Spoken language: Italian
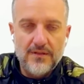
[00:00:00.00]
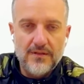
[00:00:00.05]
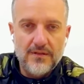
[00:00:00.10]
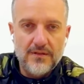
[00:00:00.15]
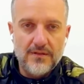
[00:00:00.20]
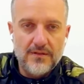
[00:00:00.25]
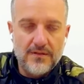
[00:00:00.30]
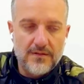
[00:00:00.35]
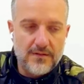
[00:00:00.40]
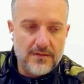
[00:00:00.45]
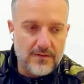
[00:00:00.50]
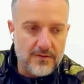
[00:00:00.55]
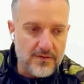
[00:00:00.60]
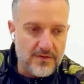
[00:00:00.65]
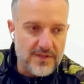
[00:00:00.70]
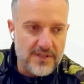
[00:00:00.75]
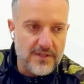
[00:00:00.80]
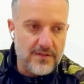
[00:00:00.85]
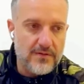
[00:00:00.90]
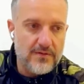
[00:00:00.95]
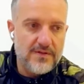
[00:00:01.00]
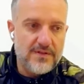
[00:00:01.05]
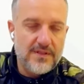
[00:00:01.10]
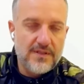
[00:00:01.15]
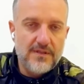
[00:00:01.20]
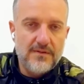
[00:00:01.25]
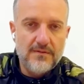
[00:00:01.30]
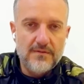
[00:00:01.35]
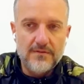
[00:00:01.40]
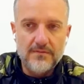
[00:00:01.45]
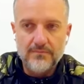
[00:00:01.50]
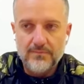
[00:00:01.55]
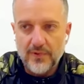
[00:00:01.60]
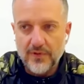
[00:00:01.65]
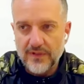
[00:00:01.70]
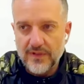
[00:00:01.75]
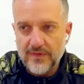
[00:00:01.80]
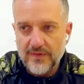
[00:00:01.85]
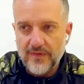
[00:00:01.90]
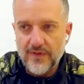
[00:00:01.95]
eh, così così, un po'
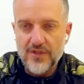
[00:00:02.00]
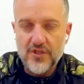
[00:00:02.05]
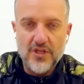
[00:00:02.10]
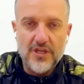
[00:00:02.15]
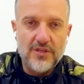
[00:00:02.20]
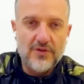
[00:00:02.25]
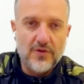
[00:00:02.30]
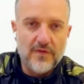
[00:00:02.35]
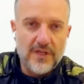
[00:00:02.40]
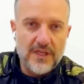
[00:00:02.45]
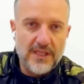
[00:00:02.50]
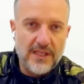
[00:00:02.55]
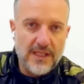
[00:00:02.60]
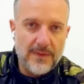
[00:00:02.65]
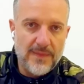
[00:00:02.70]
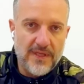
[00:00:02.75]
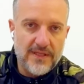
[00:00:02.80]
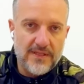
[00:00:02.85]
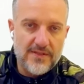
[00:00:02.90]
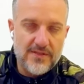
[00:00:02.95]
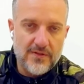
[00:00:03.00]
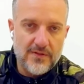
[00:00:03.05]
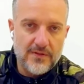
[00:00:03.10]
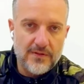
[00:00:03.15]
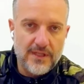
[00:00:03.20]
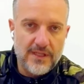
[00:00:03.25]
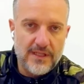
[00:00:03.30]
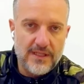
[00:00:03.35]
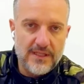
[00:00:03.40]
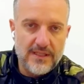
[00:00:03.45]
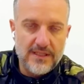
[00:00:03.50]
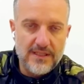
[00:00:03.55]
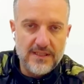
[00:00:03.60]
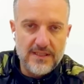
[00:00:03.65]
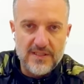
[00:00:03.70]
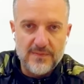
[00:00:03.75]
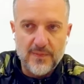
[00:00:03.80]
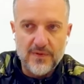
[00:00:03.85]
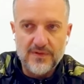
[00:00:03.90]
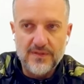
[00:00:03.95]
difficile trovare nella mia zona i
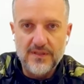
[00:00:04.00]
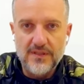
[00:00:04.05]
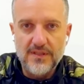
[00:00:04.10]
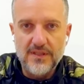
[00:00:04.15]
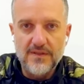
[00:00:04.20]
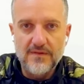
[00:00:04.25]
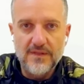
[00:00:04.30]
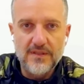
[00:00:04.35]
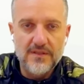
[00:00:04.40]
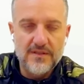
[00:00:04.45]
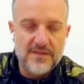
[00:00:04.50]
dispositivi,